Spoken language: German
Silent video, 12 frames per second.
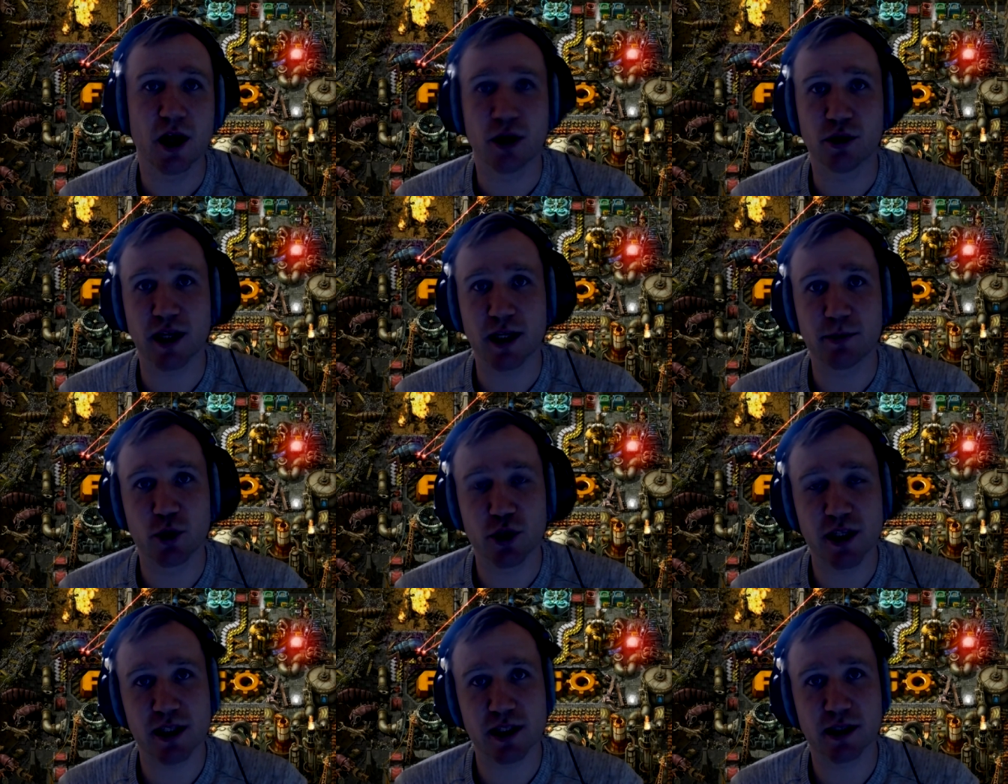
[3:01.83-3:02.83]
und einem
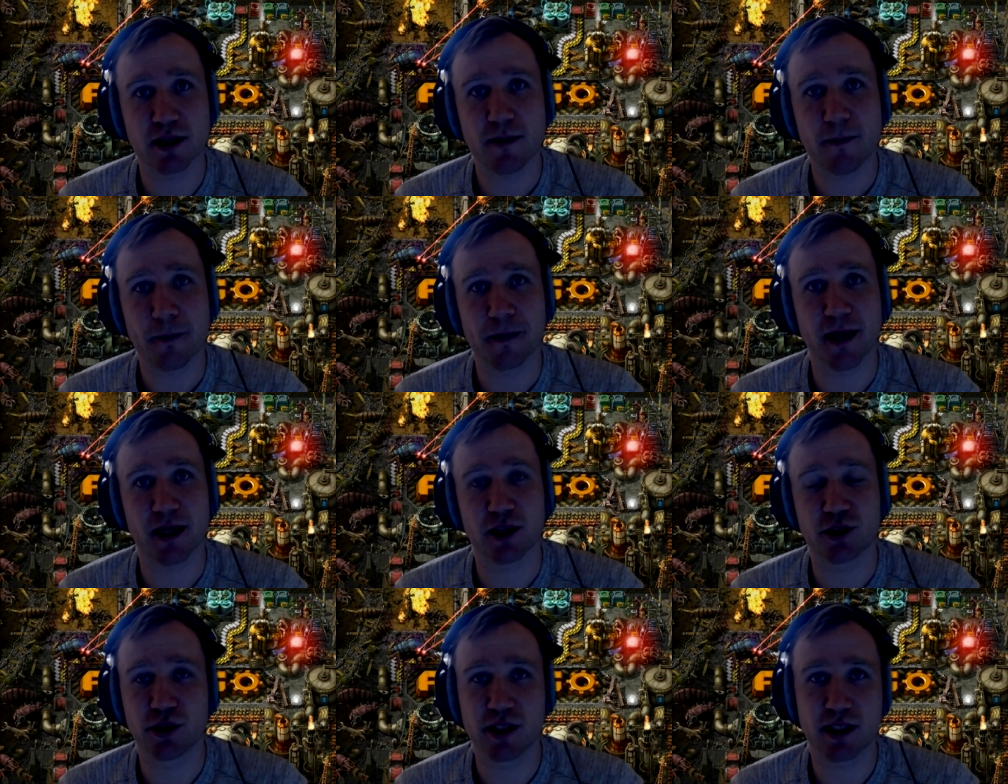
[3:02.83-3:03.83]
Logistiker, der
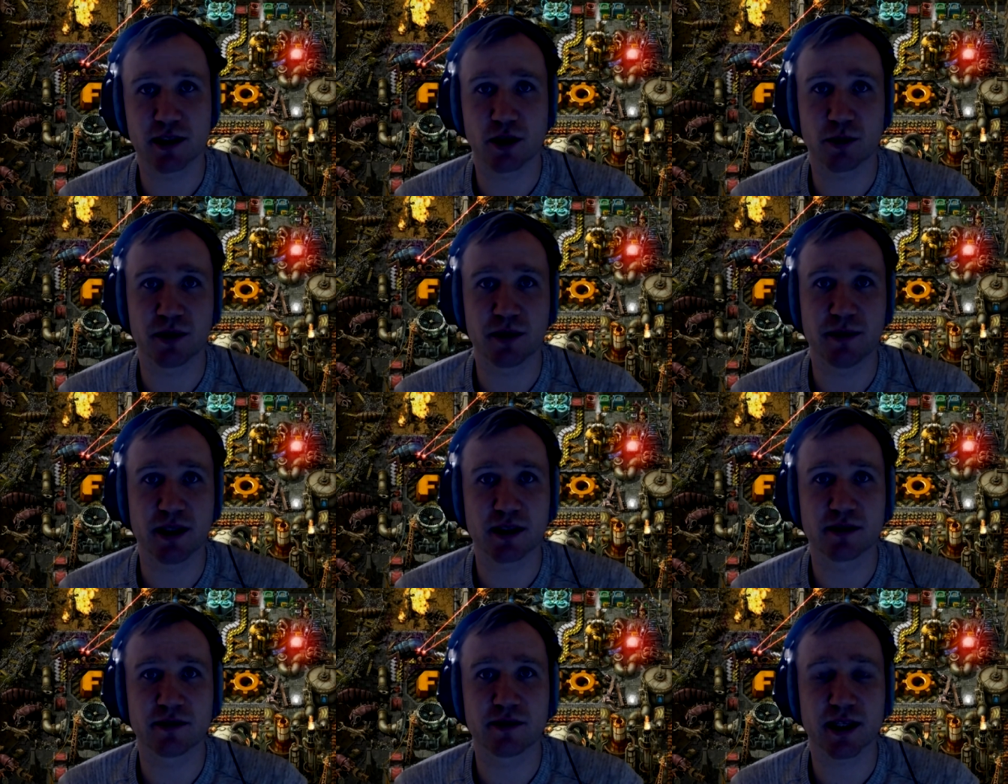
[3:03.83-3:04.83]
natürlich die
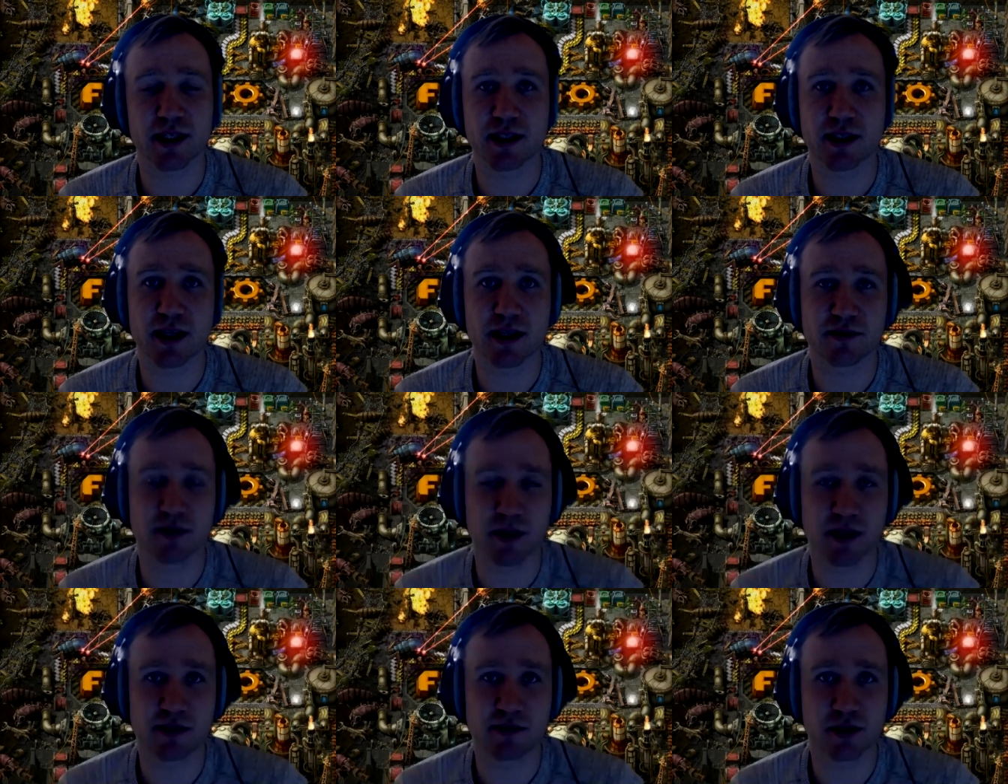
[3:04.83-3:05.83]
optimierte Variante einer
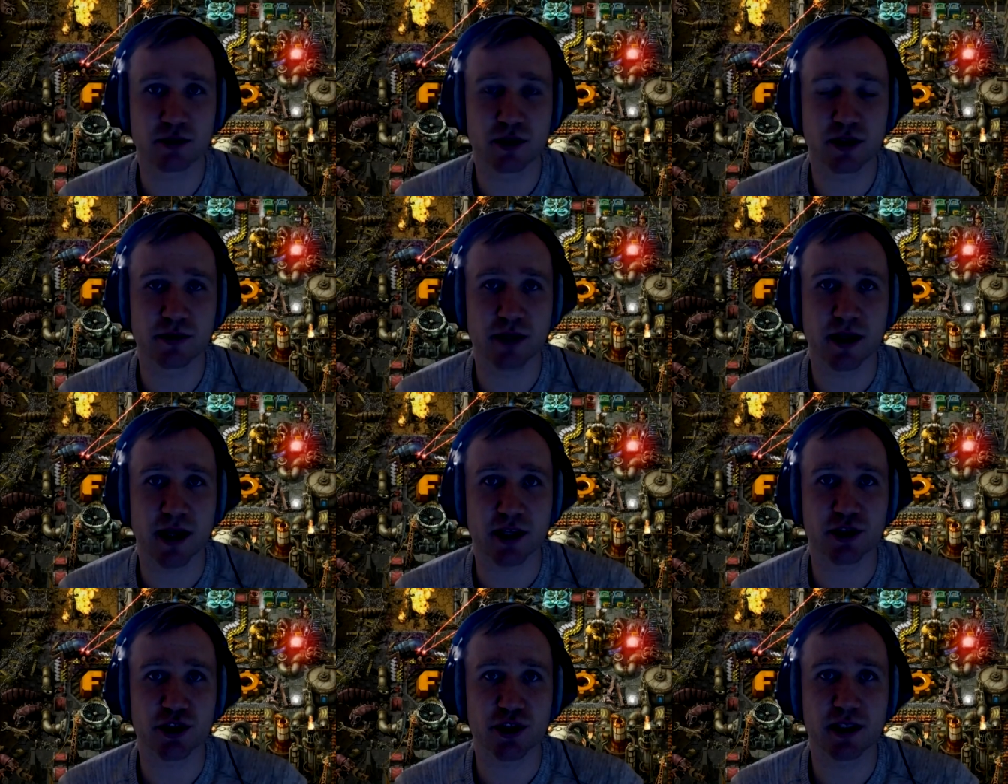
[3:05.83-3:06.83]
Fabrik versucht zu,
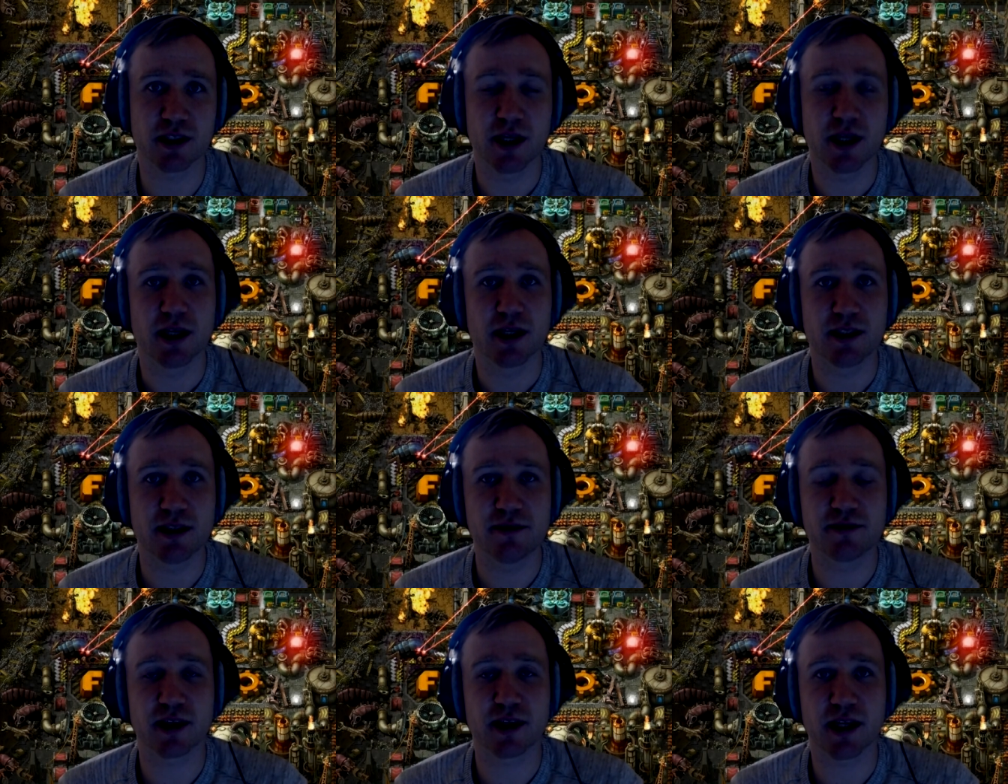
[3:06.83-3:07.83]
herzustellen, diesen
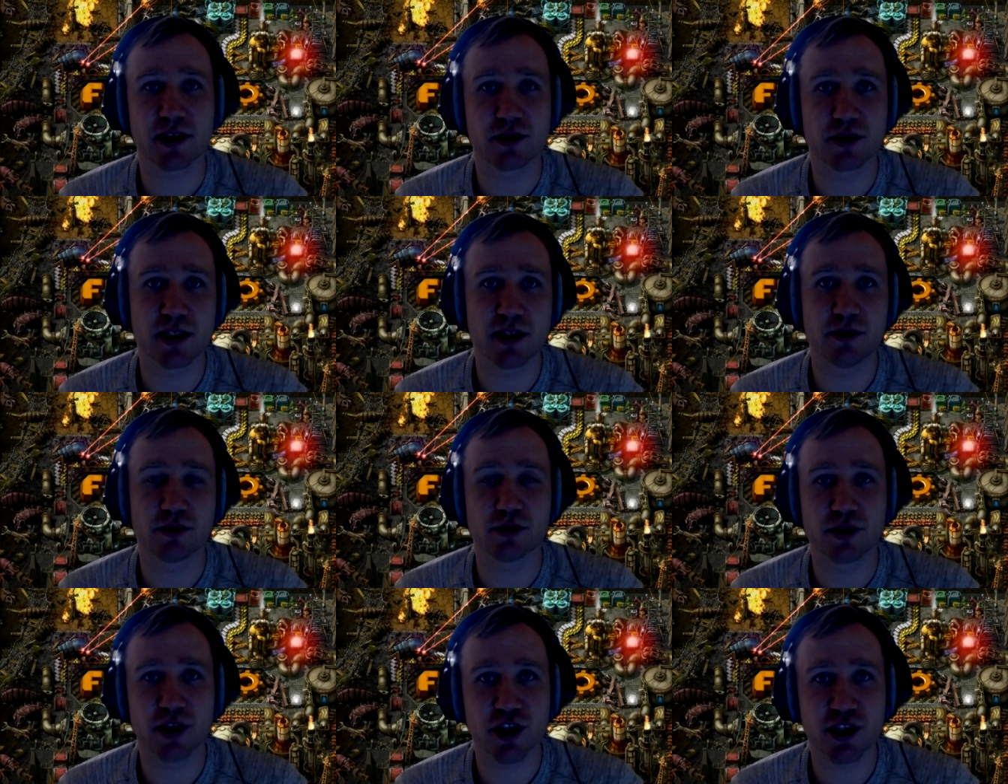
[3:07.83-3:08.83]
Vergleich zu ziehen und
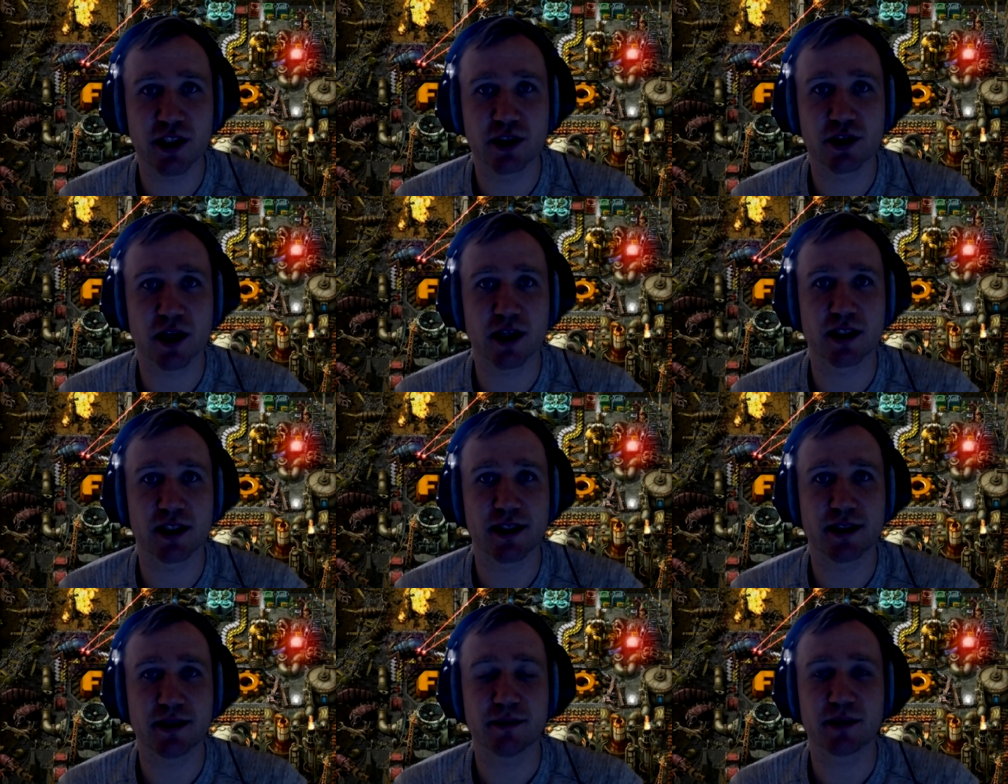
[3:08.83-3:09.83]
Unterschiede zu
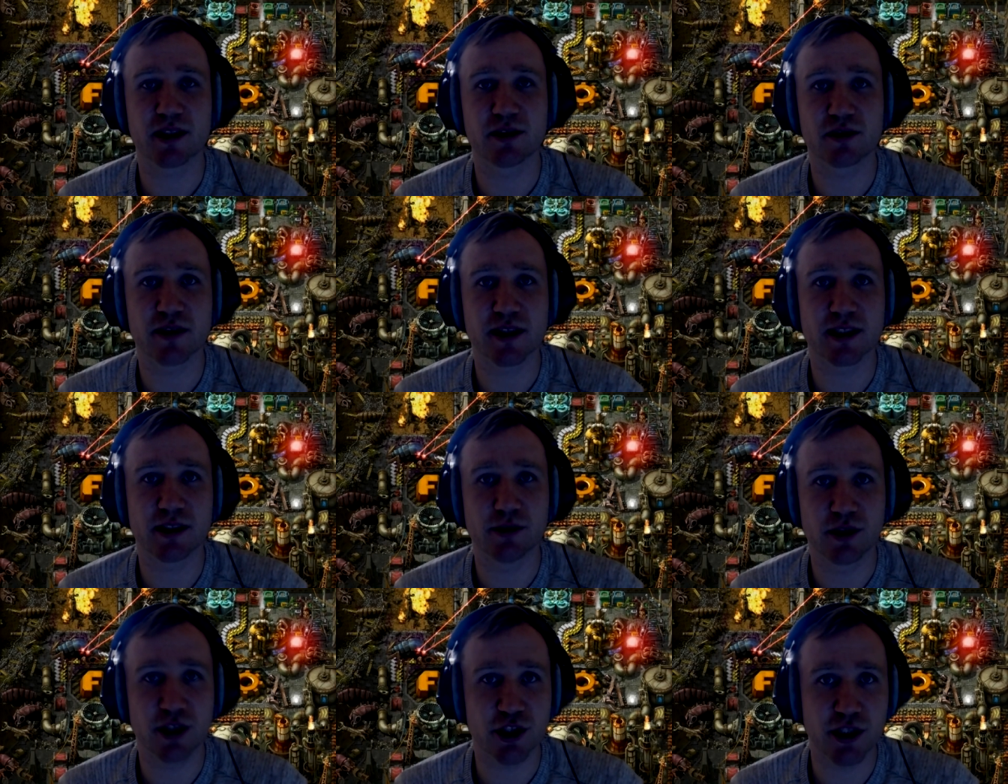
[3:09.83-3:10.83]
analysieren, beziehungsweise die
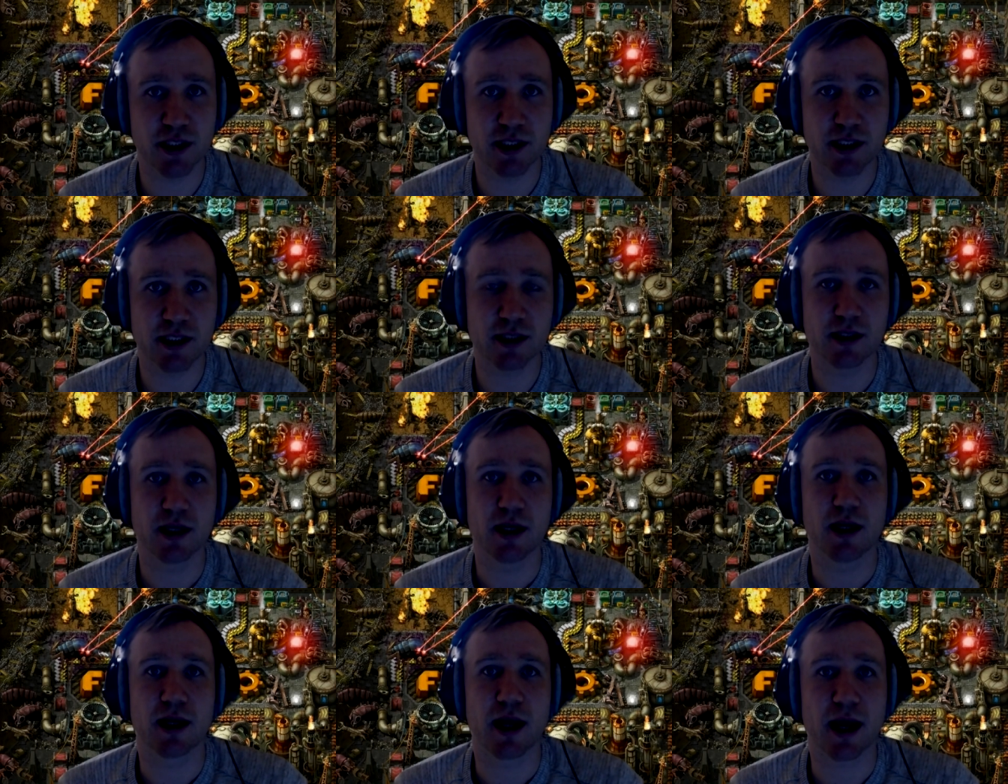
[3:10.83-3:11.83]
unterschiedlichen
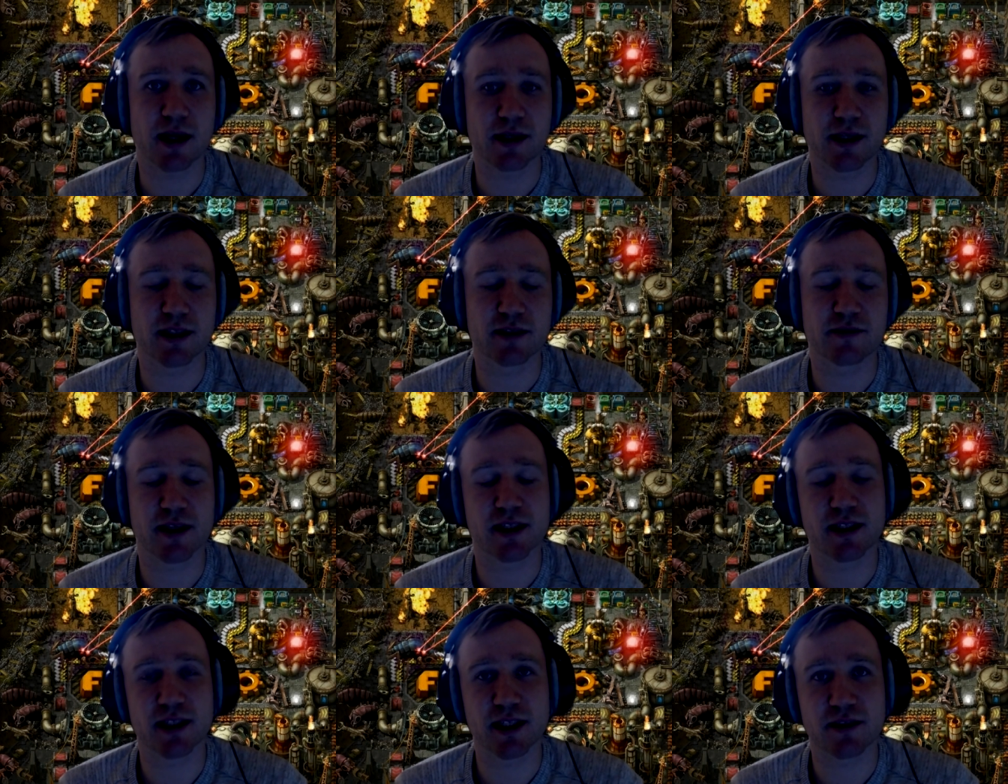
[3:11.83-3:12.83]
Herangehensweisen
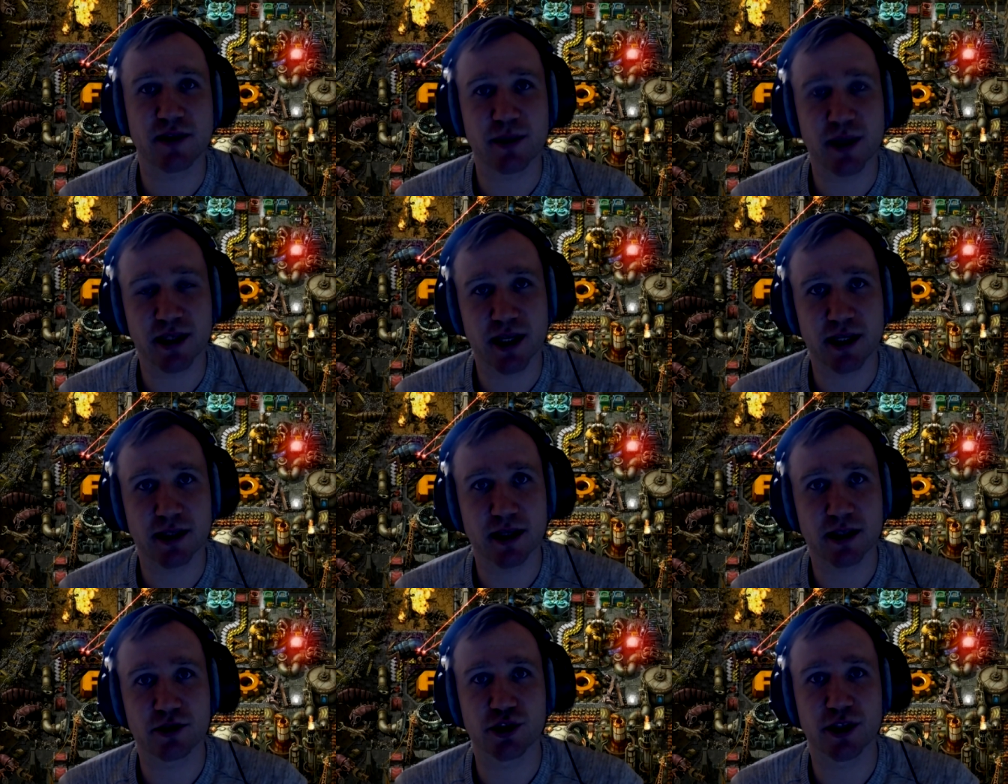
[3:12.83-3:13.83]
dieser zwei Parteien
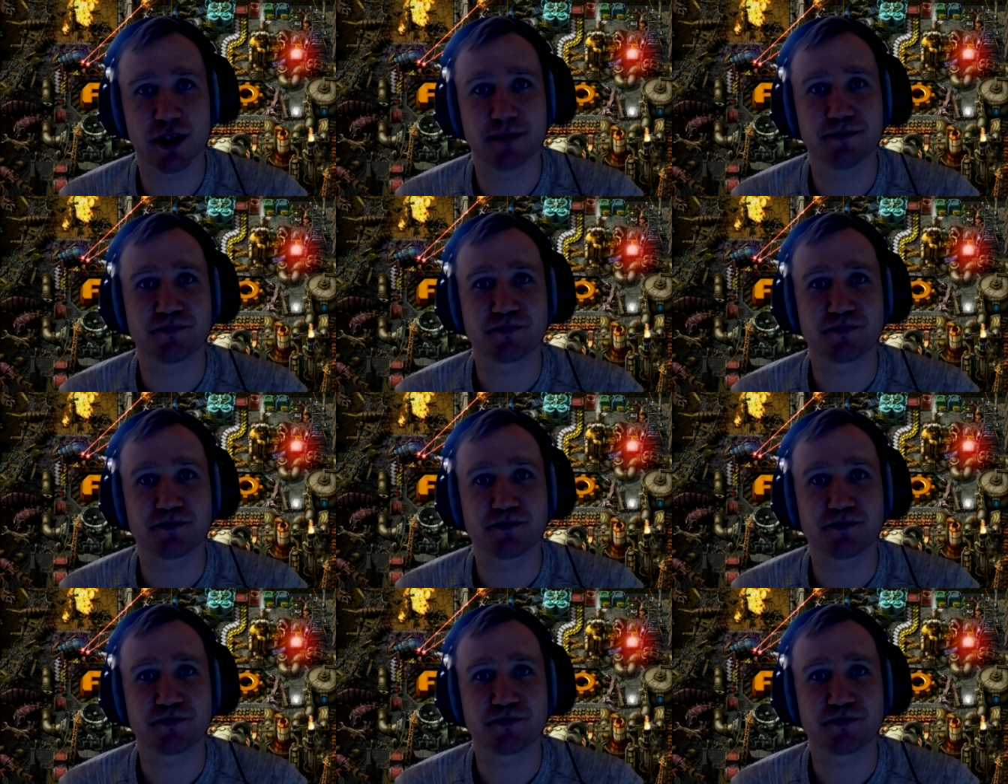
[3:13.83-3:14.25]
darzustellen.